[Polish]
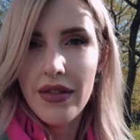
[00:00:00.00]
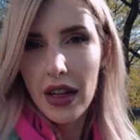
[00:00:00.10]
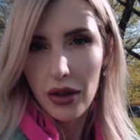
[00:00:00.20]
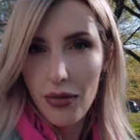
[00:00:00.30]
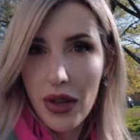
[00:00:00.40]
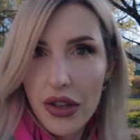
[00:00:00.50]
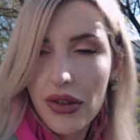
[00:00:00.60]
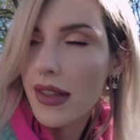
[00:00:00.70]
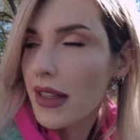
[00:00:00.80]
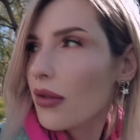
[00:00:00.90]
warto mieć
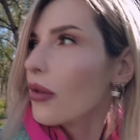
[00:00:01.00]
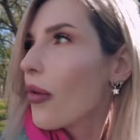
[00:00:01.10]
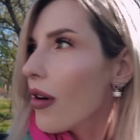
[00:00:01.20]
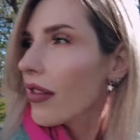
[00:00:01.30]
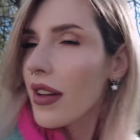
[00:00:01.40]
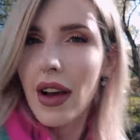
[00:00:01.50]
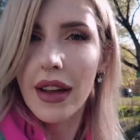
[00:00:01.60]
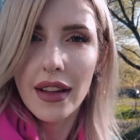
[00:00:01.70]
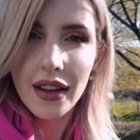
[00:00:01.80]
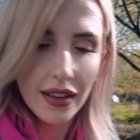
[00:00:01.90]
to z tyłu głowy,
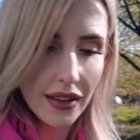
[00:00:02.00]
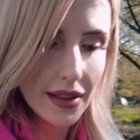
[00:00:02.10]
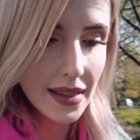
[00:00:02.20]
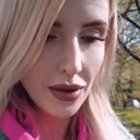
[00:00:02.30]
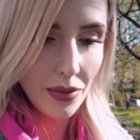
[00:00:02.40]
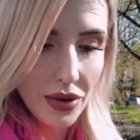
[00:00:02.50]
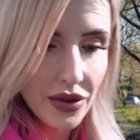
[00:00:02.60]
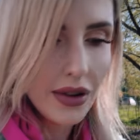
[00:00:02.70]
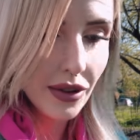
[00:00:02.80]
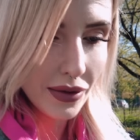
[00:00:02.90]
a ja idę
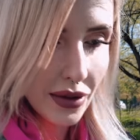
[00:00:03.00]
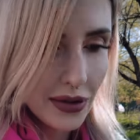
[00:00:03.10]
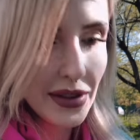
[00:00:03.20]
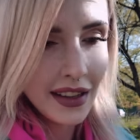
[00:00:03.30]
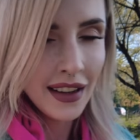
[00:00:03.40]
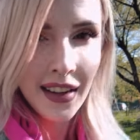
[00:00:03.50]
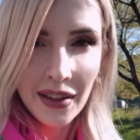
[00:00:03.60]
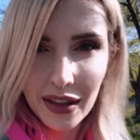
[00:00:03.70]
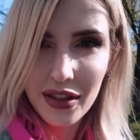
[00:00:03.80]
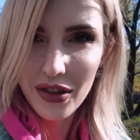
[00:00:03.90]
zrobić odrost.
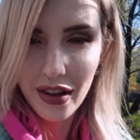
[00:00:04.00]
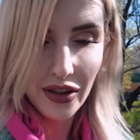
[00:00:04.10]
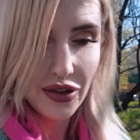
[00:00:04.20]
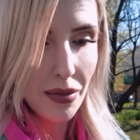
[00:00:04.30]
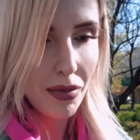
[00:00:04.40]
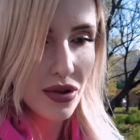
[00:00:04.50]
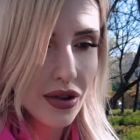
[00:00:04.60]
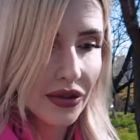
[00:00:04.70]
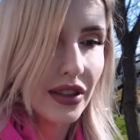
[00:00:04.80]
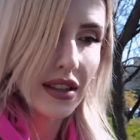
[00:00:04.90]
Tak dzisiaj wiecie,
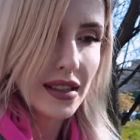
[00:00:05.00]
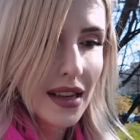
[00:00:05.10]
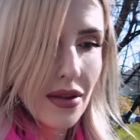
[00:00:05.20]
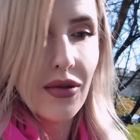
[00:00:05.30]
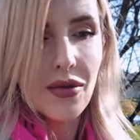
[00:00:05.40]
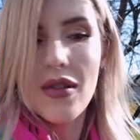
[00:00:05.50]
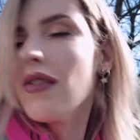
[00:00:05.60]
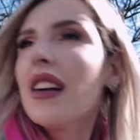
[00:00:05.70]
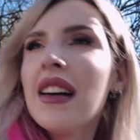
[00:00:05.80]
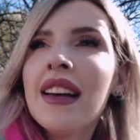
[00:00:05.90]
porządnie całą
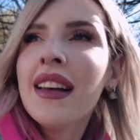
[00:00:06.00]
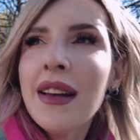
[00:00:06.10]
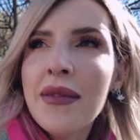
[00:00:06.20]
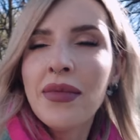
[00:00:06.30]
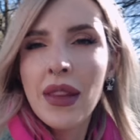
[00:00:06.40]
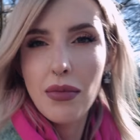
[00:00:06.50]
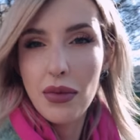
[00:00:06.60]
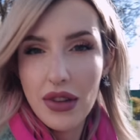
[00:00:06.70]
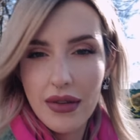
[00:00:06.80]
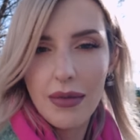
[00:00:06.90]
głowę i
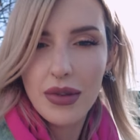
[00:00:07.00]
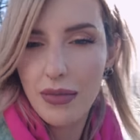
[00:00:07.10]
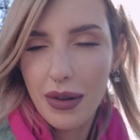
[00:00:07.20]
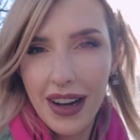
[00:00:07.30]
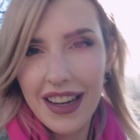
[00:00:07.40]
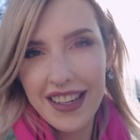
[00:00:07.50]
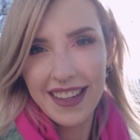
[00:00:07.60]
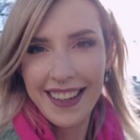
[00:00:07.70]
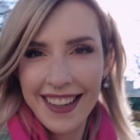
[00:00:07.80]
później Wam się pokażę.